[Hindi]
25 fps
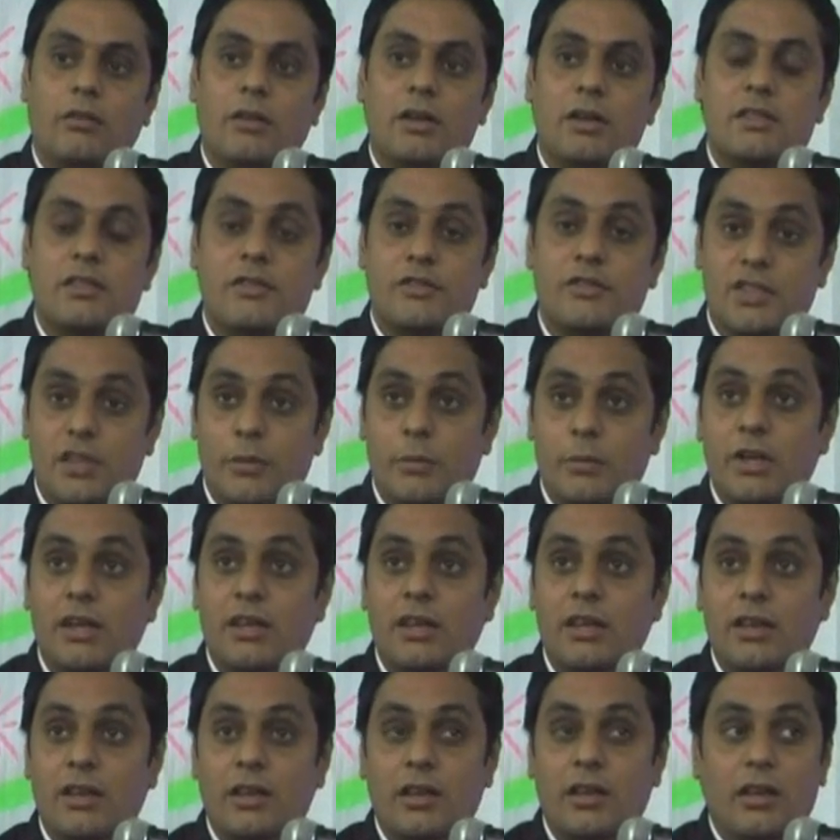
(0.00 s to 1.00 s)
वॉइस ऑफ
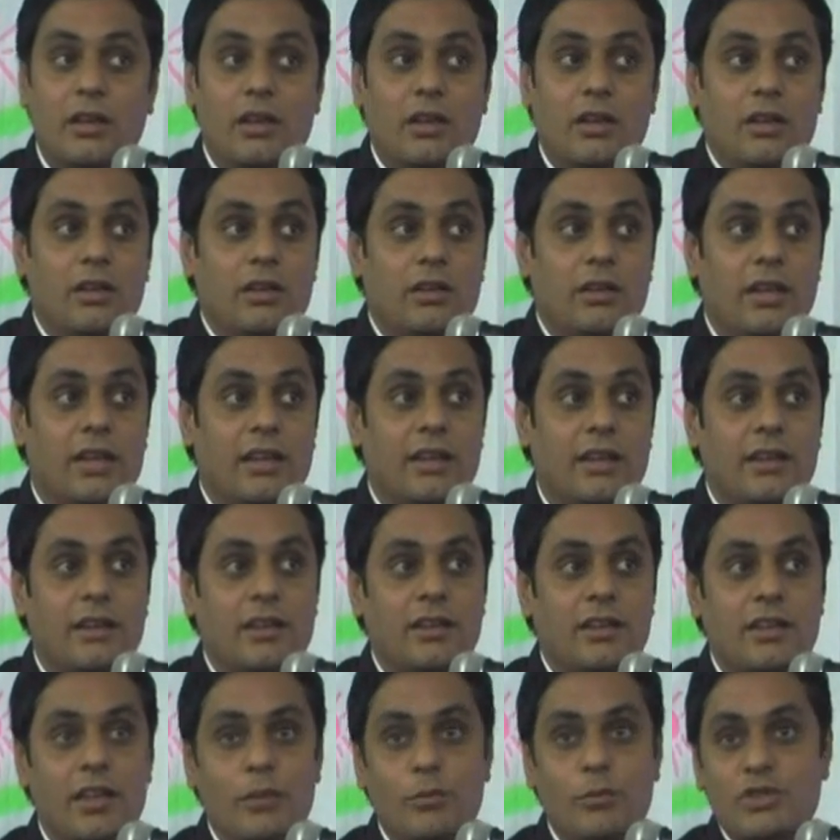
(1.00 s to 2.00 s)
जर्मनी की लेकिन
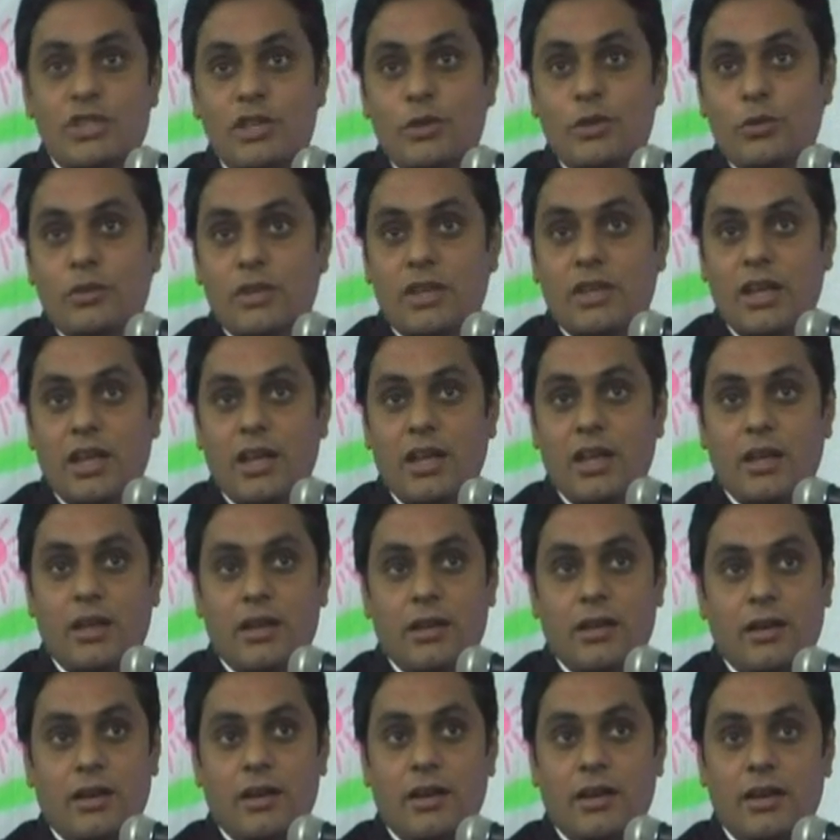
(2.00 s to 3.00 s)
ये मुझे उनके
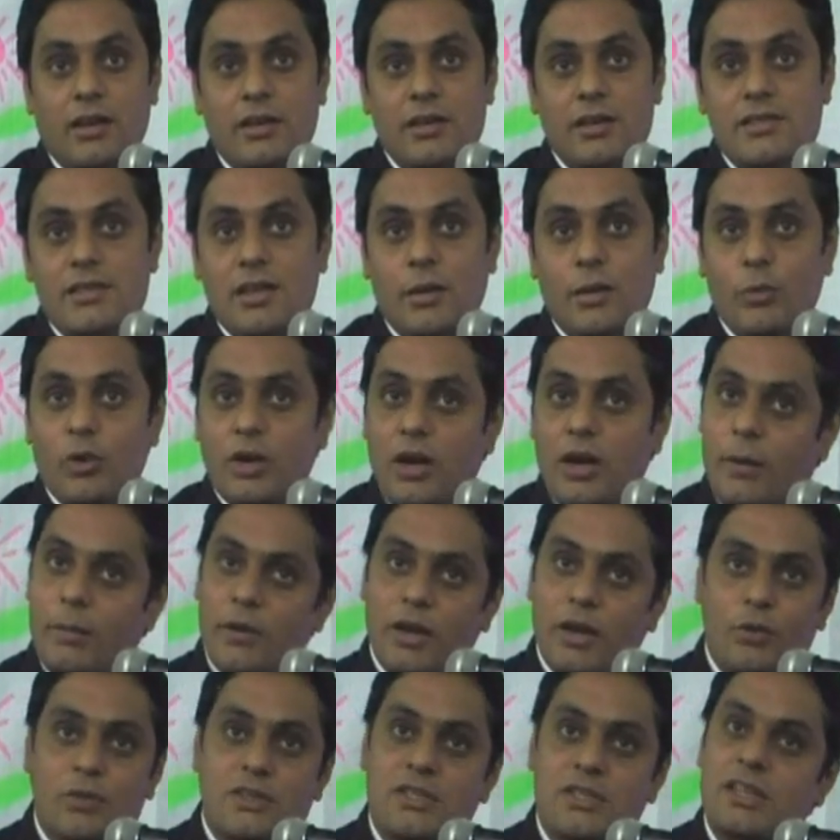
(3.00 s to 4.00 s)
अगर इसका
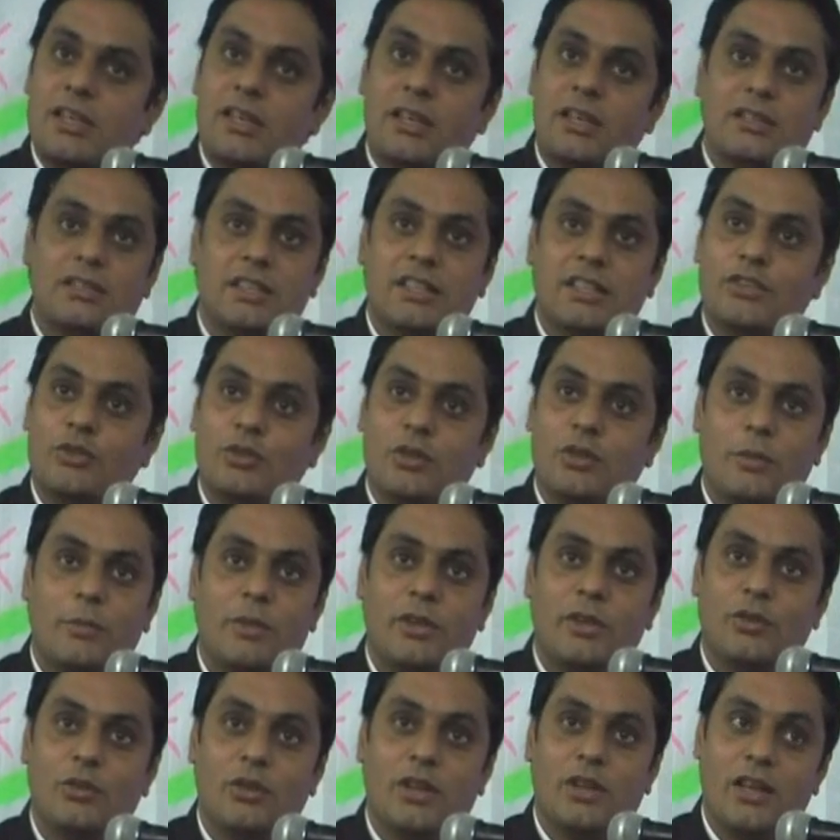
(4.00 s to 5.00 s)
मुकाबला उनसे किया जाए तो ये
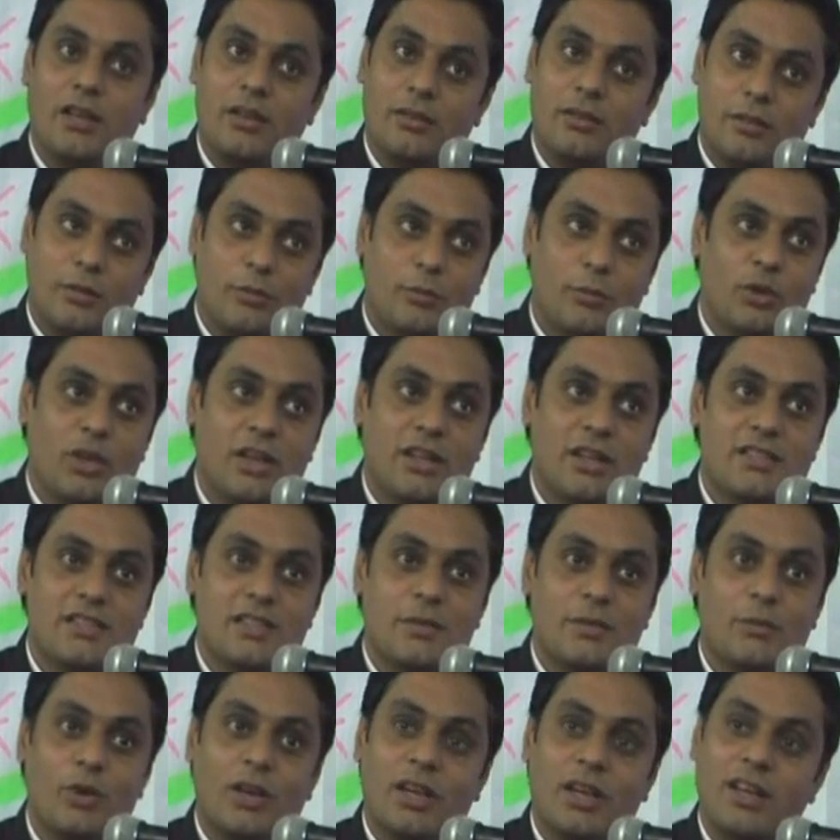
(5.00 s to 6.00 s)
बिल्कुल एक
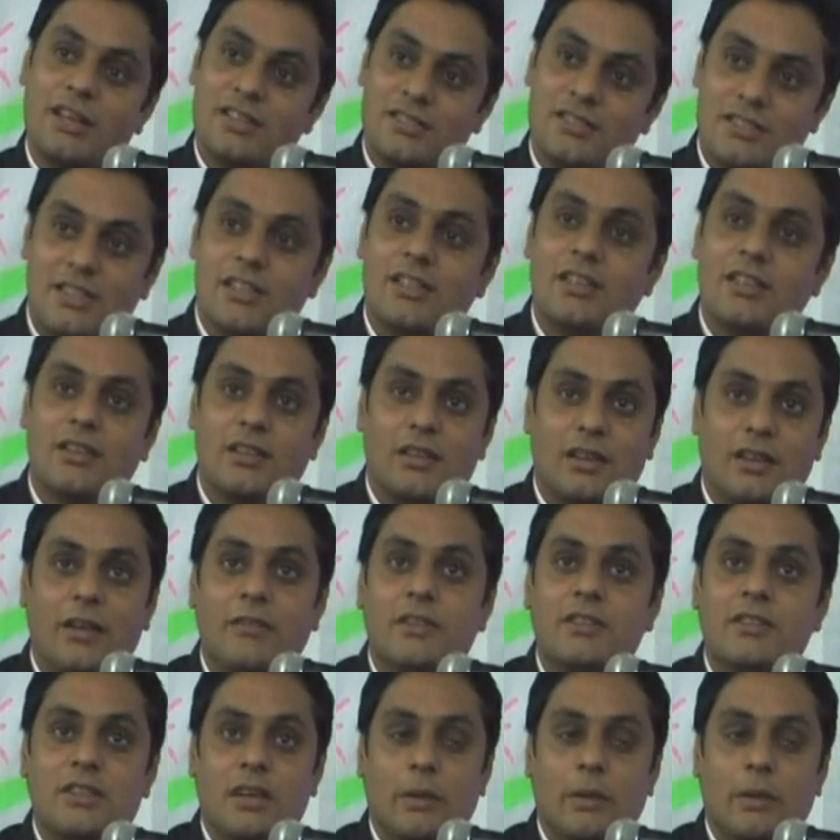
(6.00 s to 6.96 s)
मुनासिब और एक अच्छी